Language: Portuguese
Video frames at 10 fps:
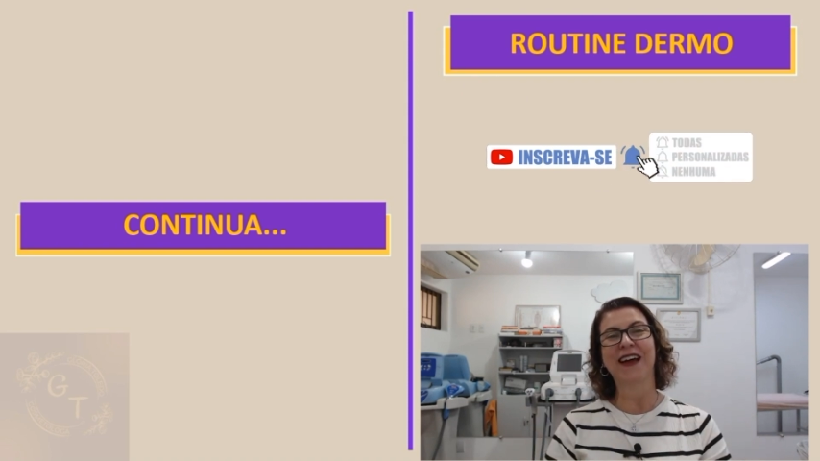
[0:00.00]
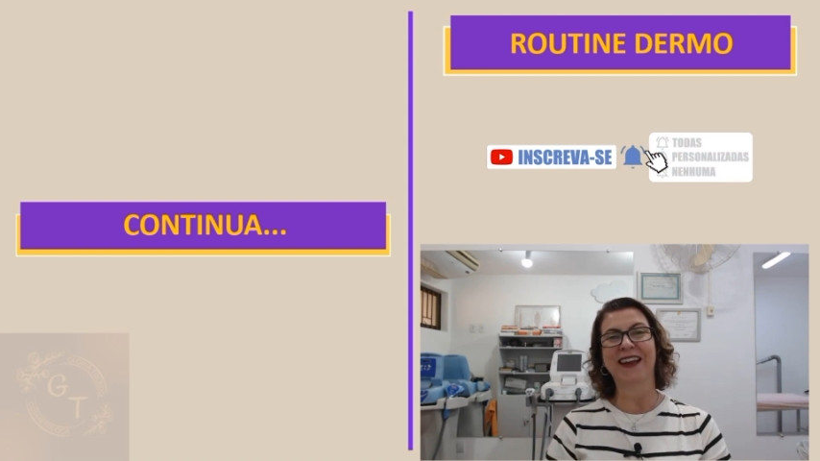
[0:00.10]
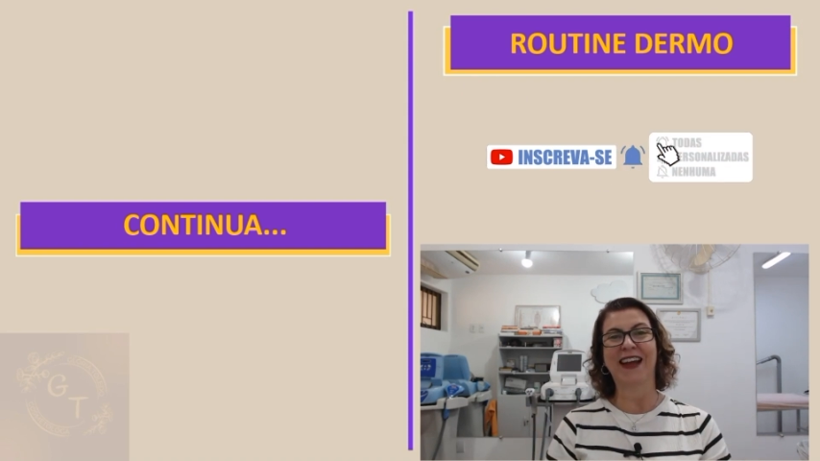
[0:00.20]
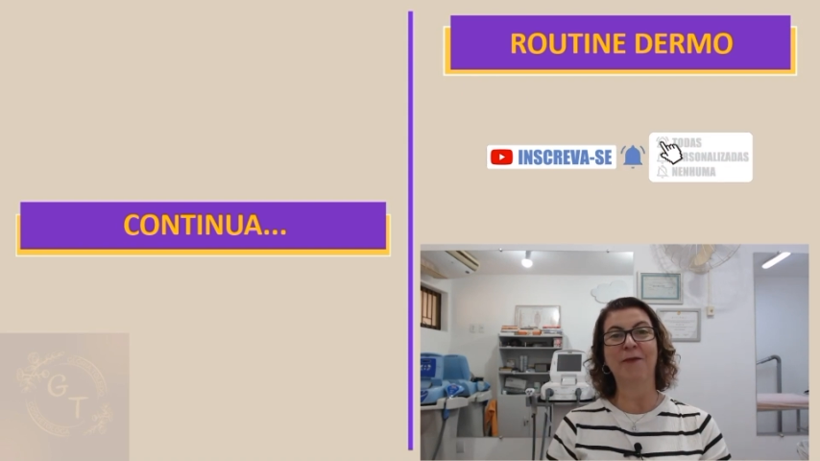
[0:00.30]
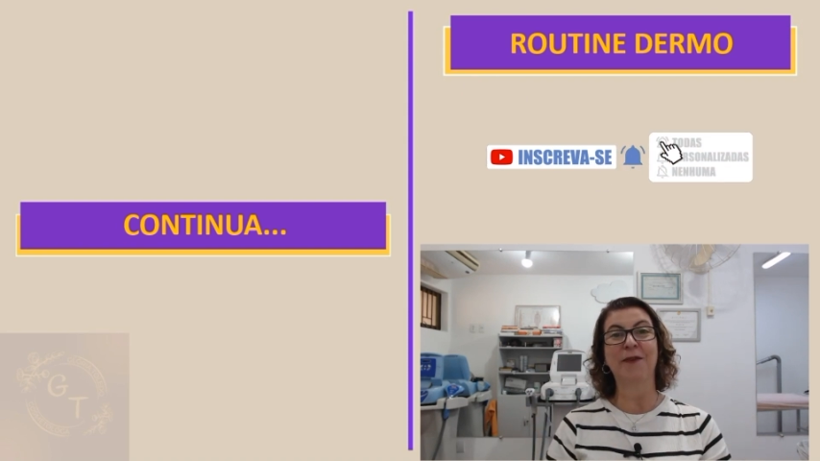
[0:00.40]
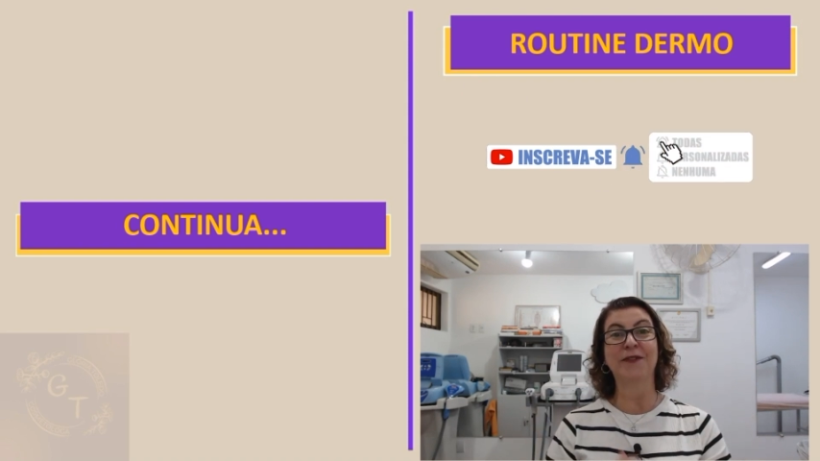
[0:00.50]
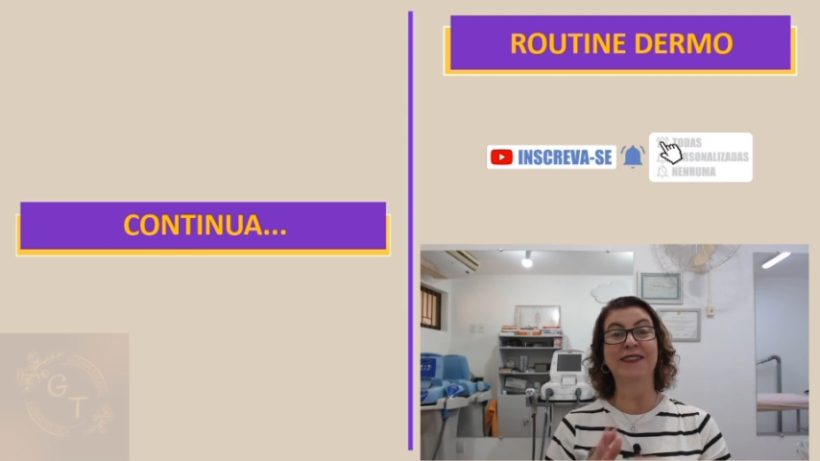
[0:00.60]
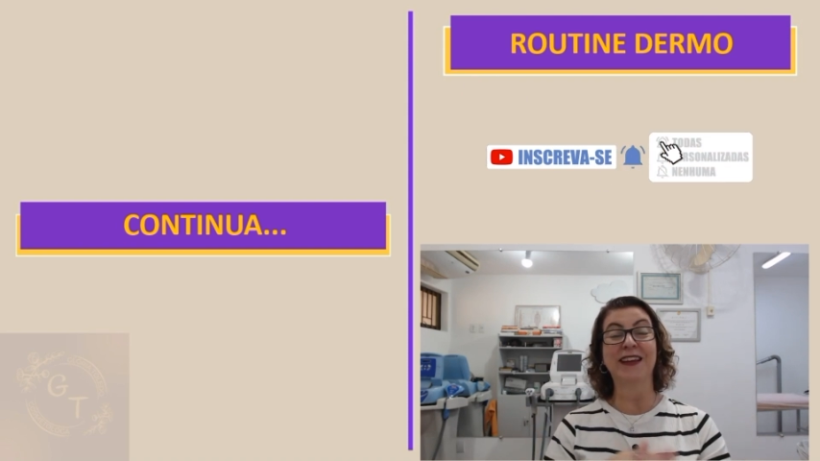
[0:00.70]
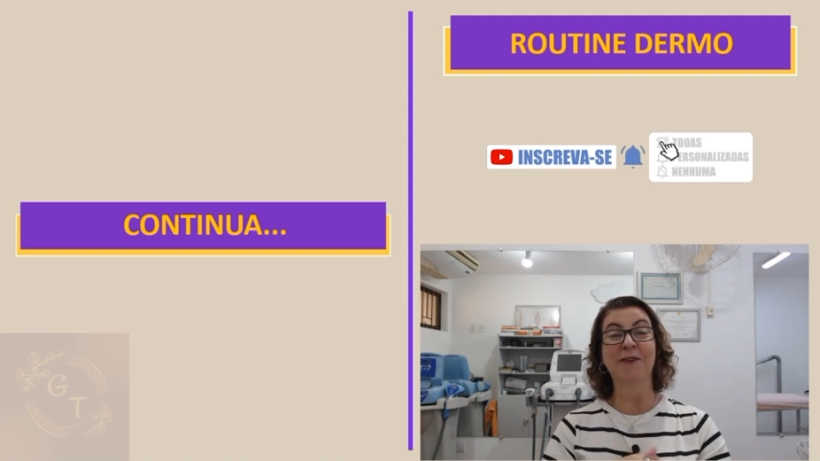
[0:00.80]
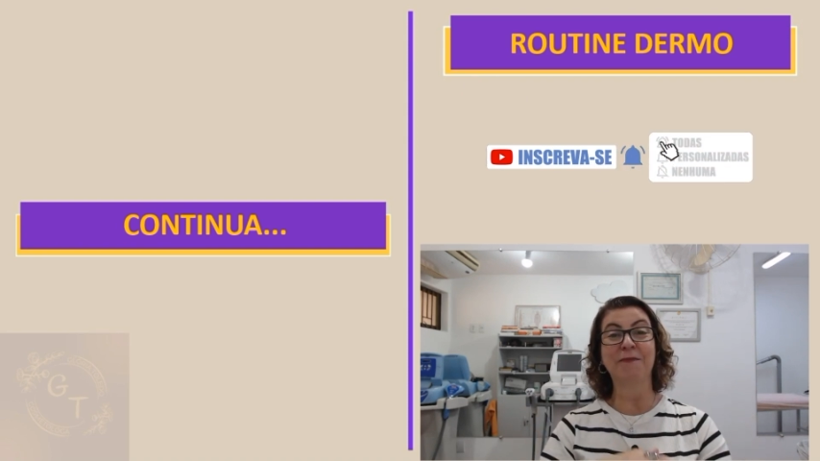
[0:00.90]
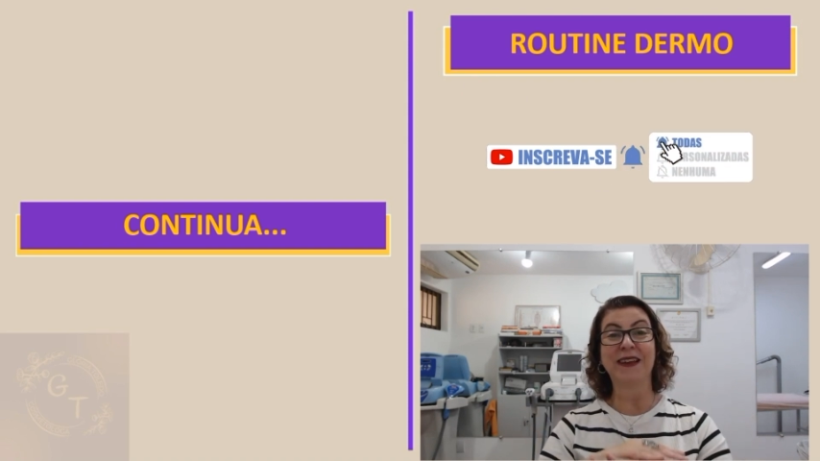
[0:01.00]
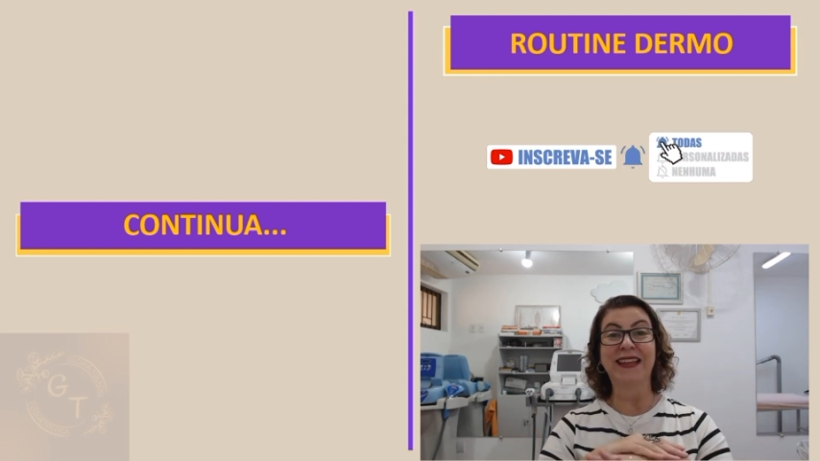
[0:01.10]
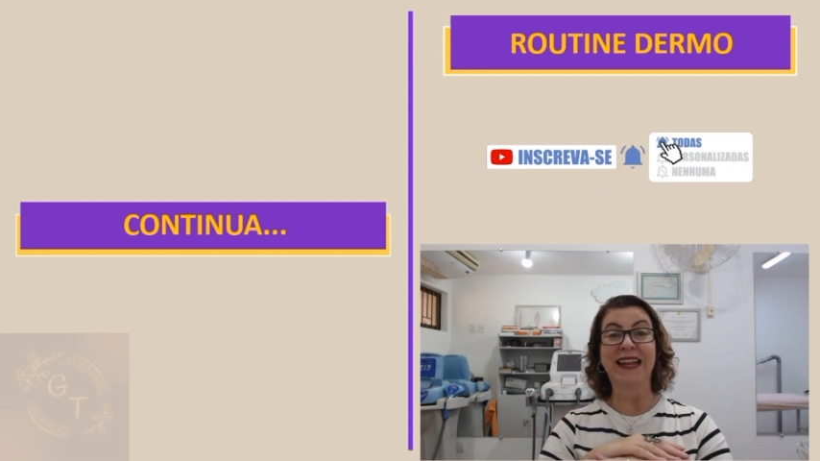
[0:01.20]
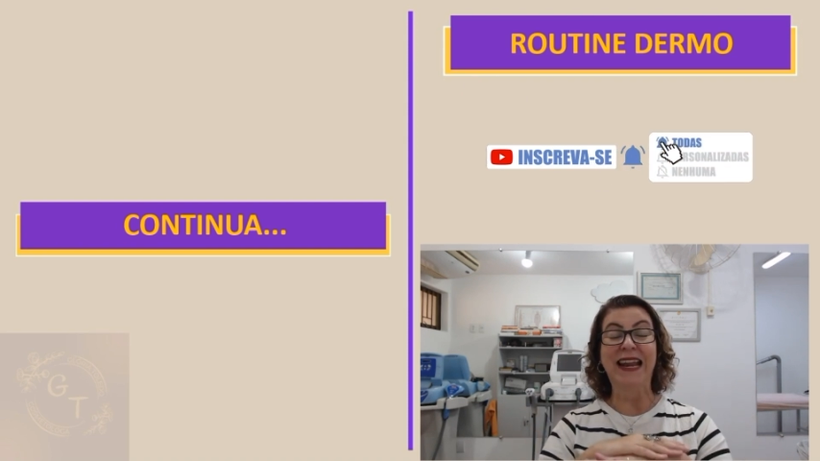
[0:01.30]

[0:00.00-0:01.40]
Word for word: canal para você não perder